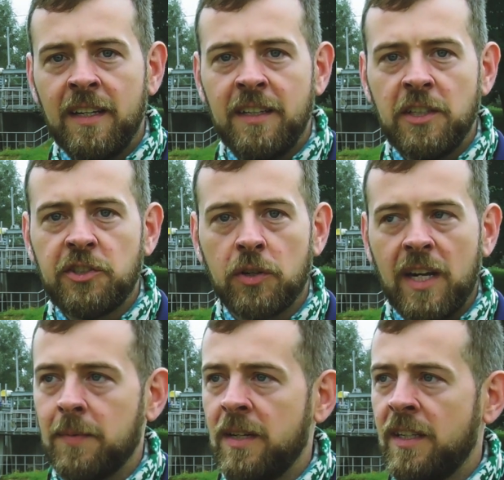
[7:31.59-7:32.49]
E,
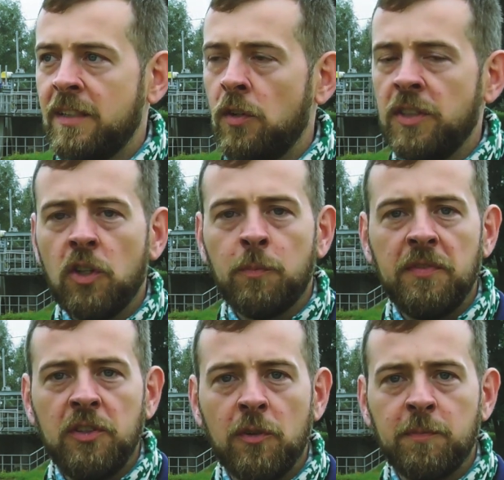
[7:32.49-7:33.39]
jeziora. E, no i to
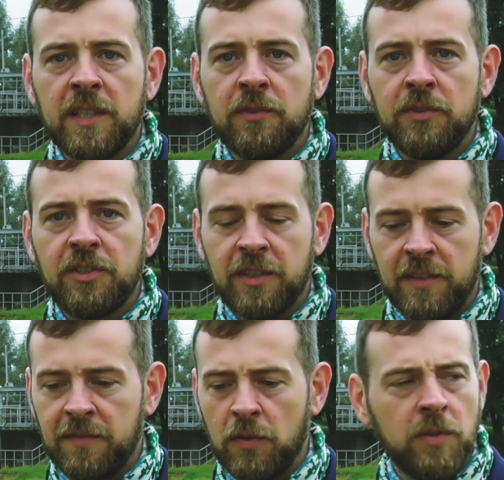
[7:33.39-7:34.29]
powinno pyknąć
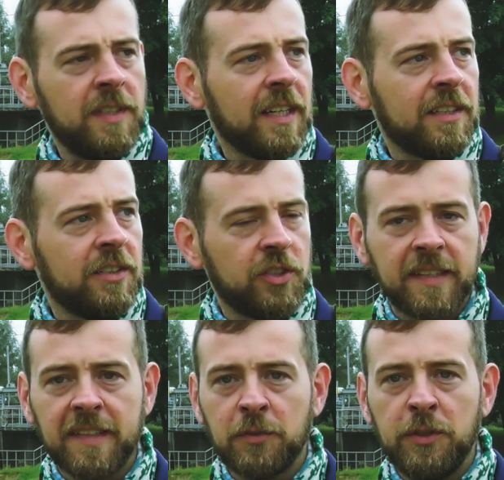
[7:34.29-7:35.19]
e, w okolicach
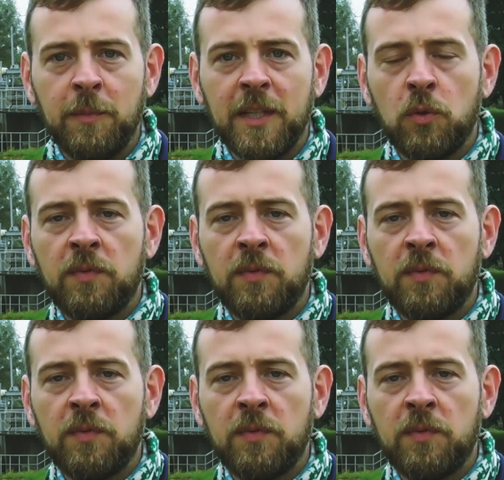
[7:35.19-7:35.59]
16 km.